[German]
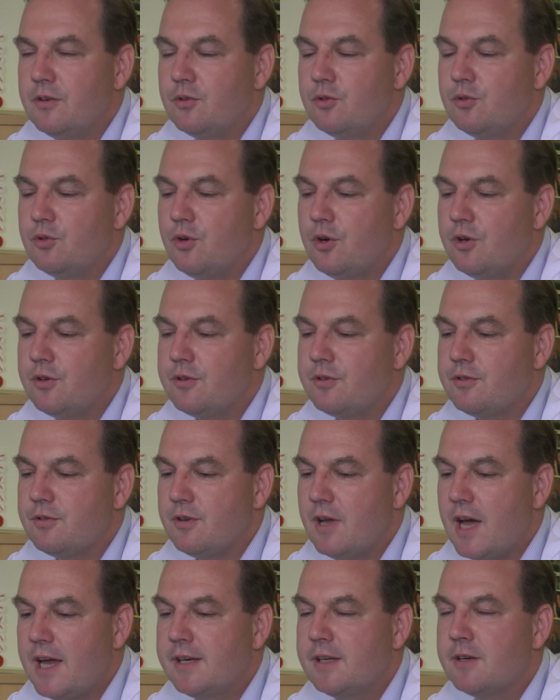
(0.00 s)
äh,
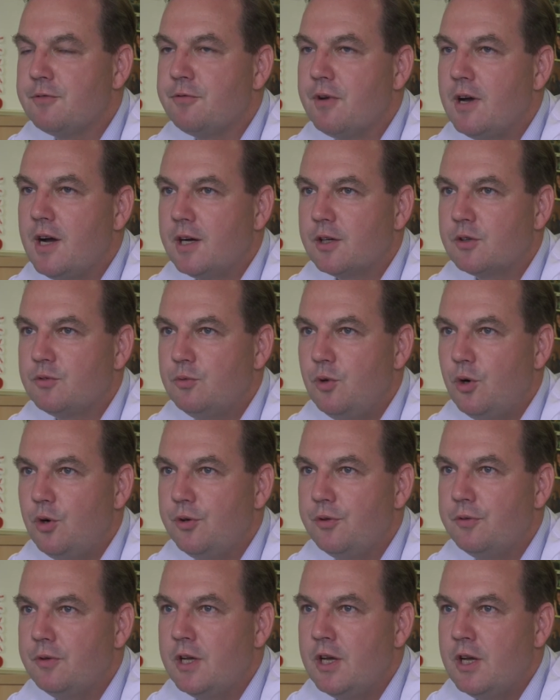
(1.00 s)
dort angefragt
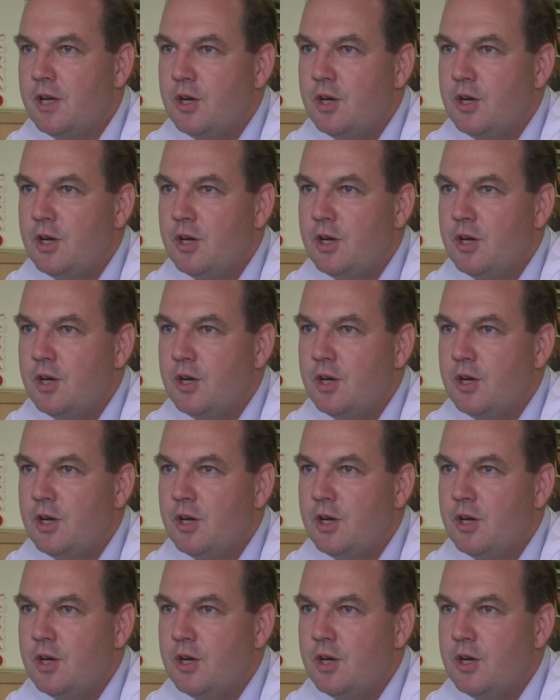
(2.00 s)
worden.